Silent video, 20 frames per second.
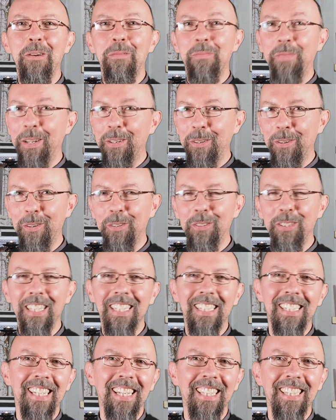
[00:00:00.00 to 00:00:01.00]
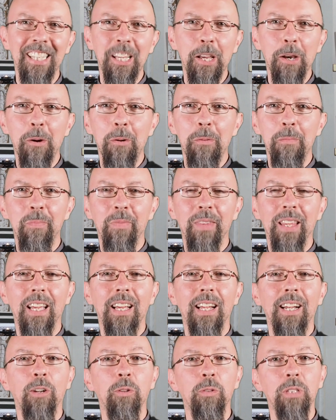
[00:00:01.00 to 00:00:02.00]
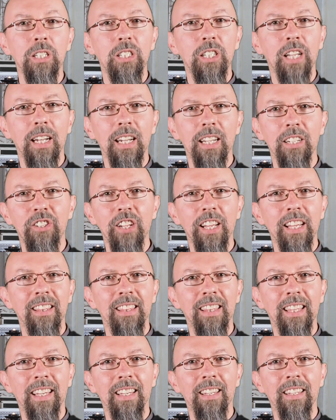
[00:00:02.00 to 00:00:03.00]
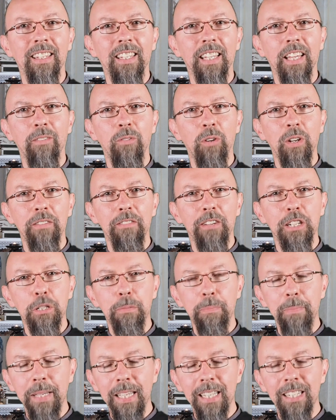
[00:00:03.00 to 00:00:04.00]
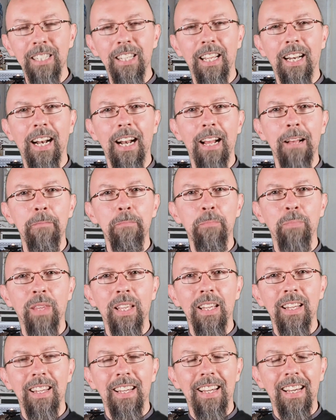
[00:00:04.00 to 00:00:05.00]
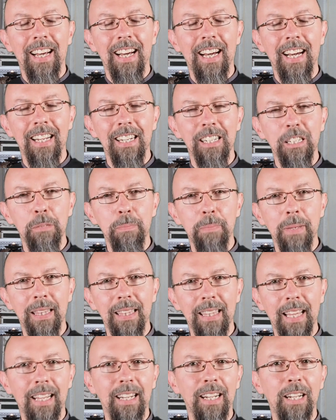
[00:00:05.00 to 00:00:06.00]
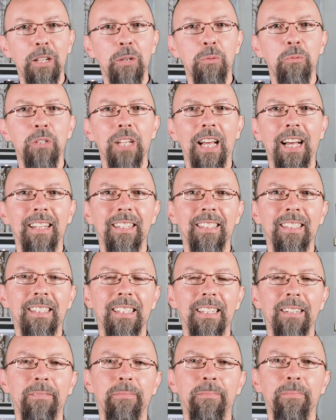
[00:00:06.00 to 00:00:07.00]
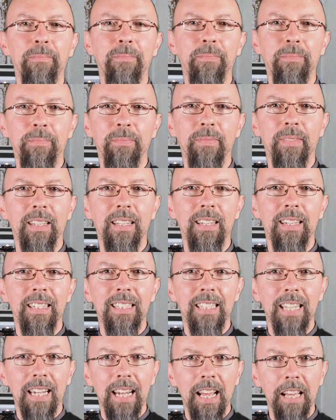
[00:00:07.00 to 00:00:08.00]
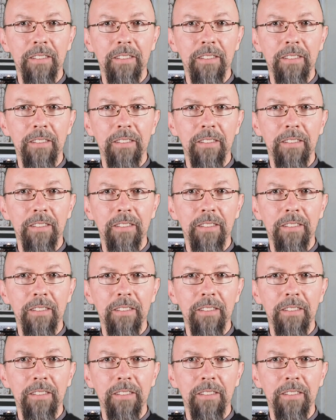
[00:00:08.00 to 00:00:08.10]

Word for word: ma non lo dice a Dio, lo dice alla gente che voleva spingerla a rispettare le usanze. Se lei